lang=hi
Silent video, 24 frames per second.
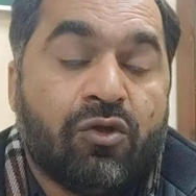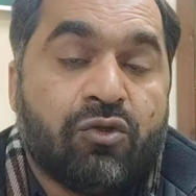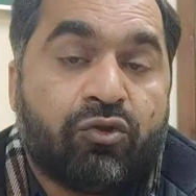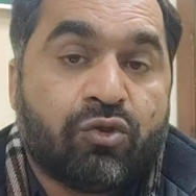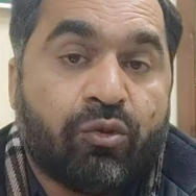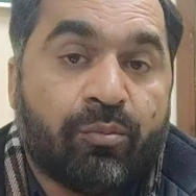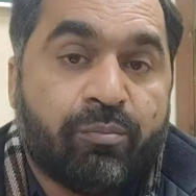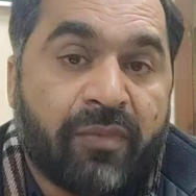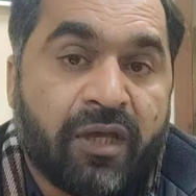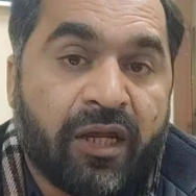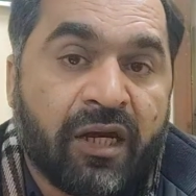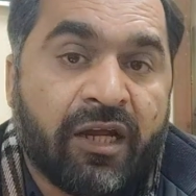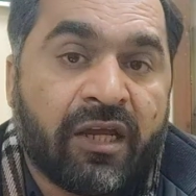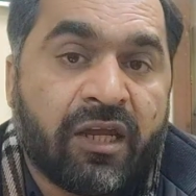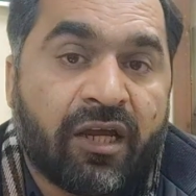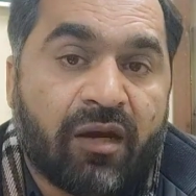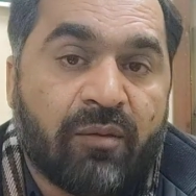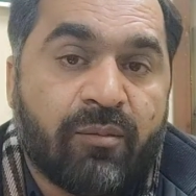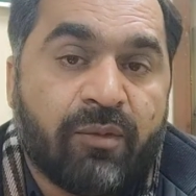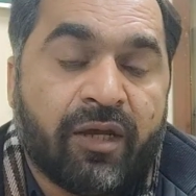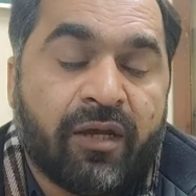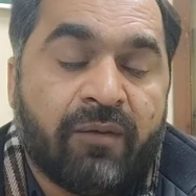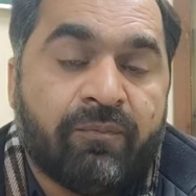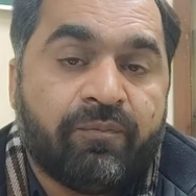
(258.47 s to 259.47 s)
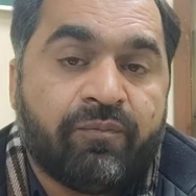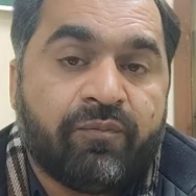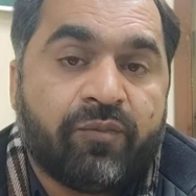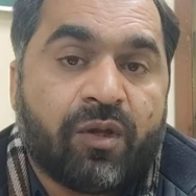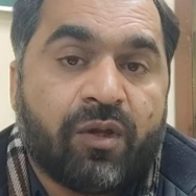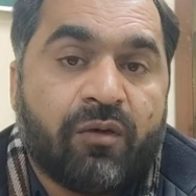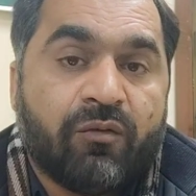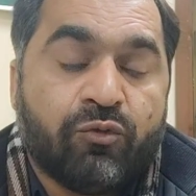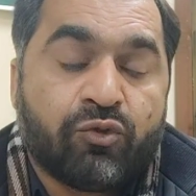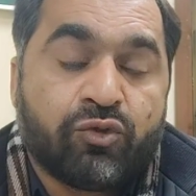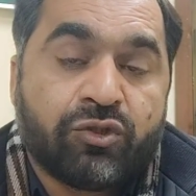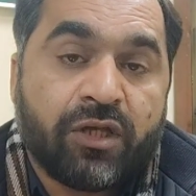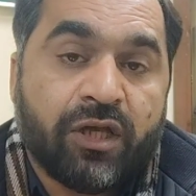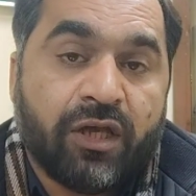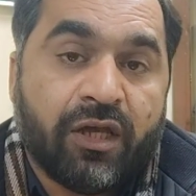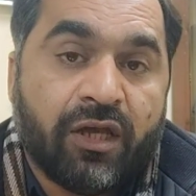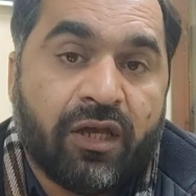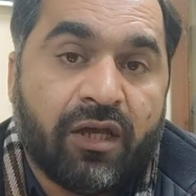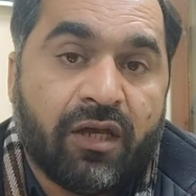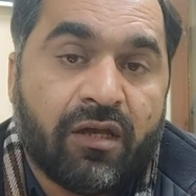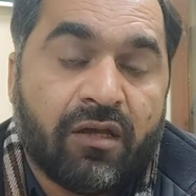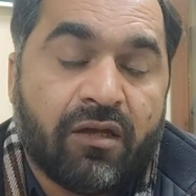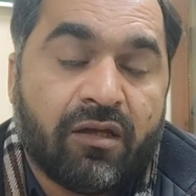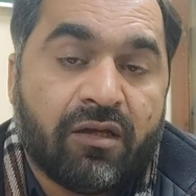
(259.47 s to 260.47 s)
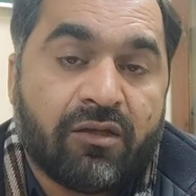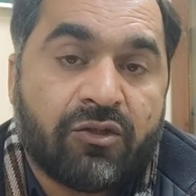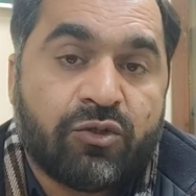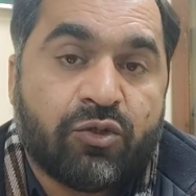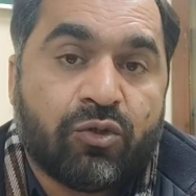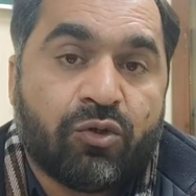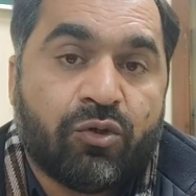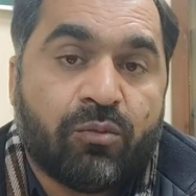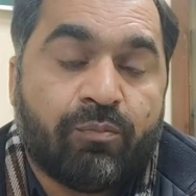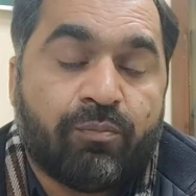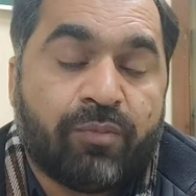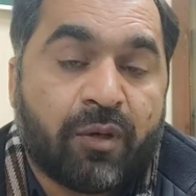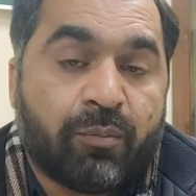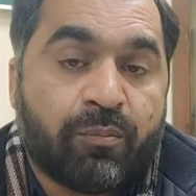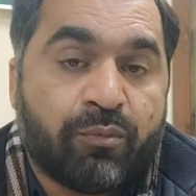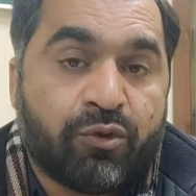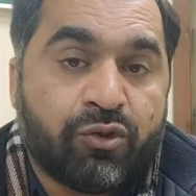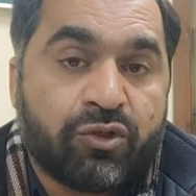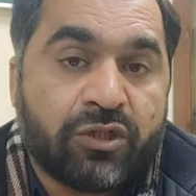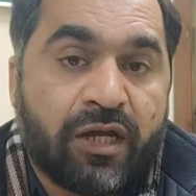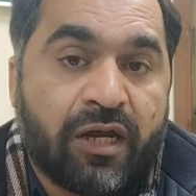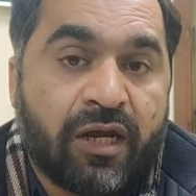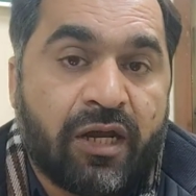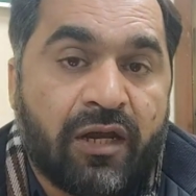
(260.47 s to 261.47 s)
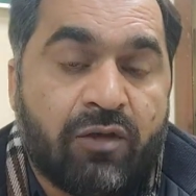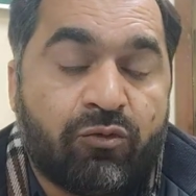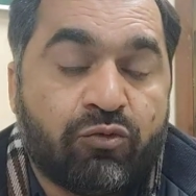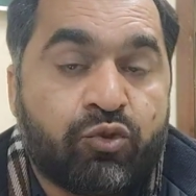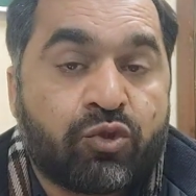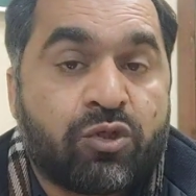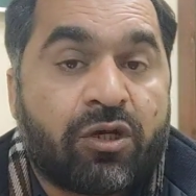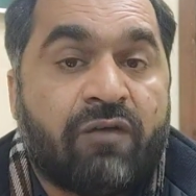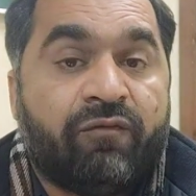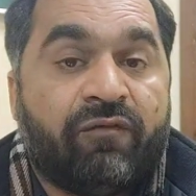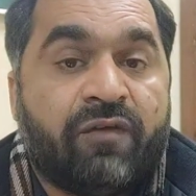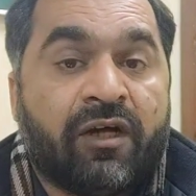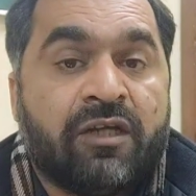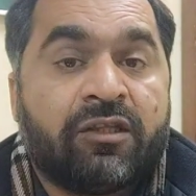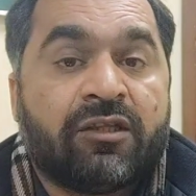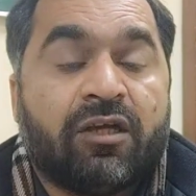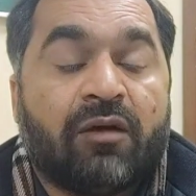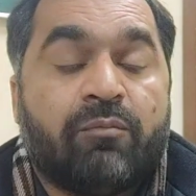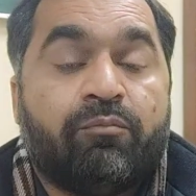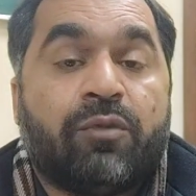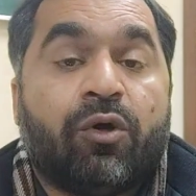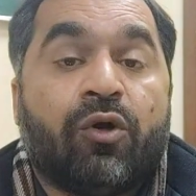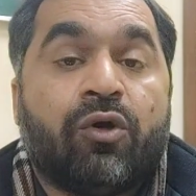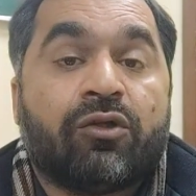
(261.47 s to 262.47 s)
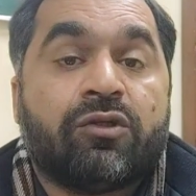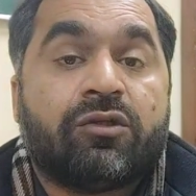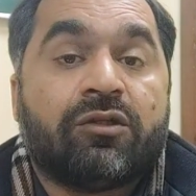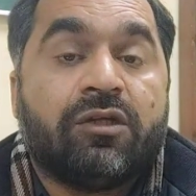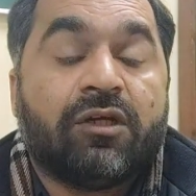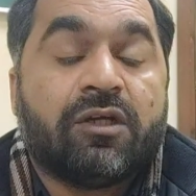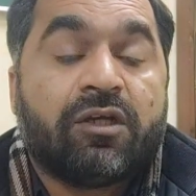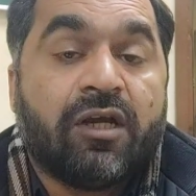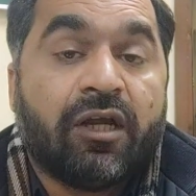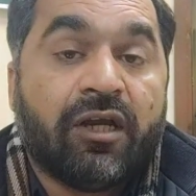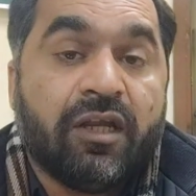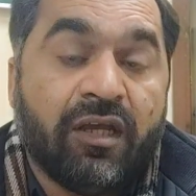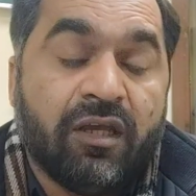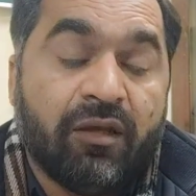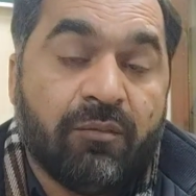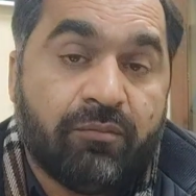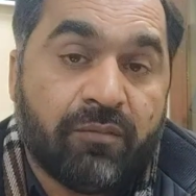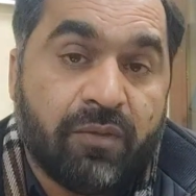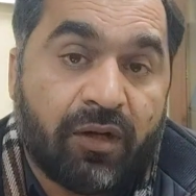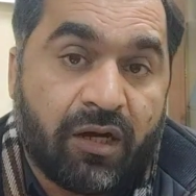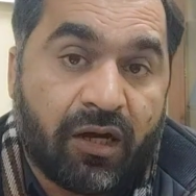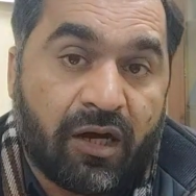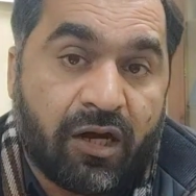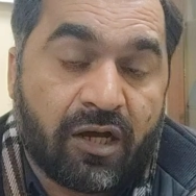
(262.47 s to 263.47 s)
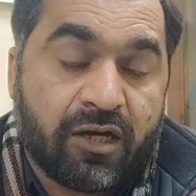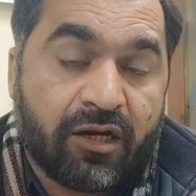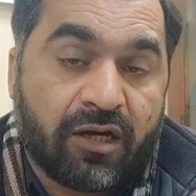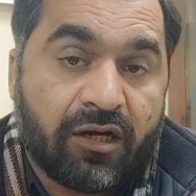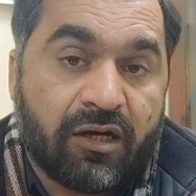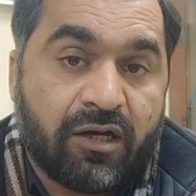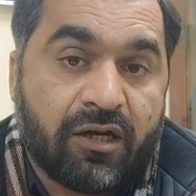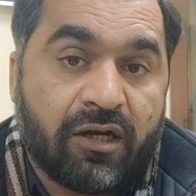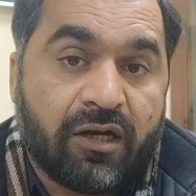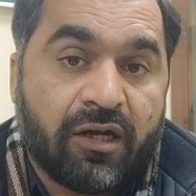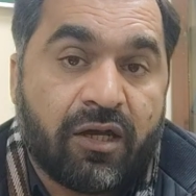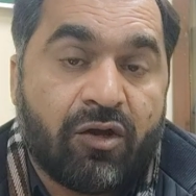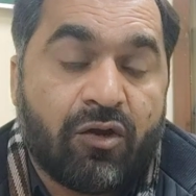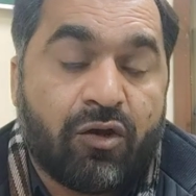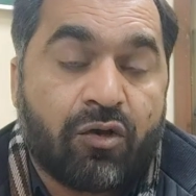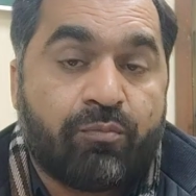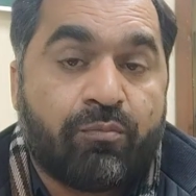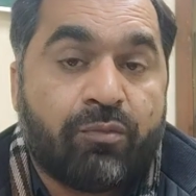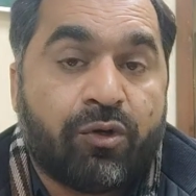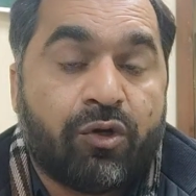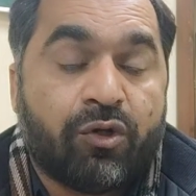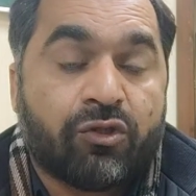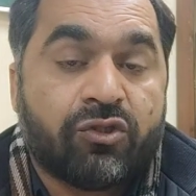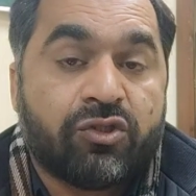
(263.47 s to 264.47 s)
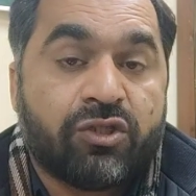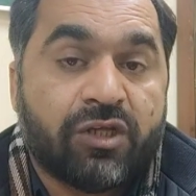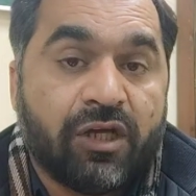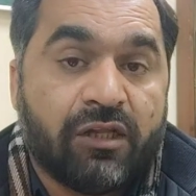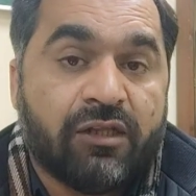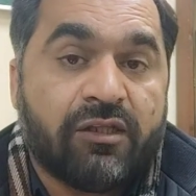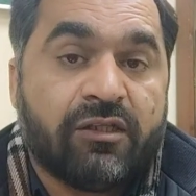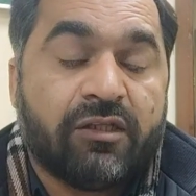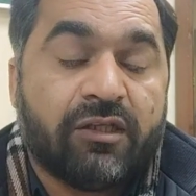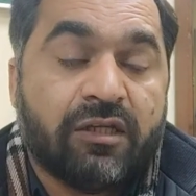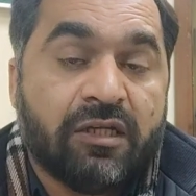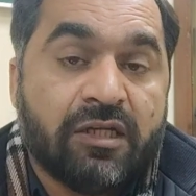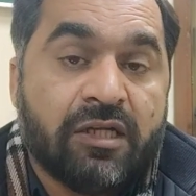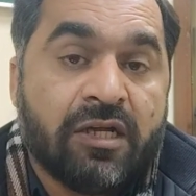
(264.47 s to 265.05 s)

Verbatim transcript: तो मेरे ख्याल में उसके जो प्रपोज़ल है उसका वक्त अब बहुत करीब आ रहा है और बहुत जल्द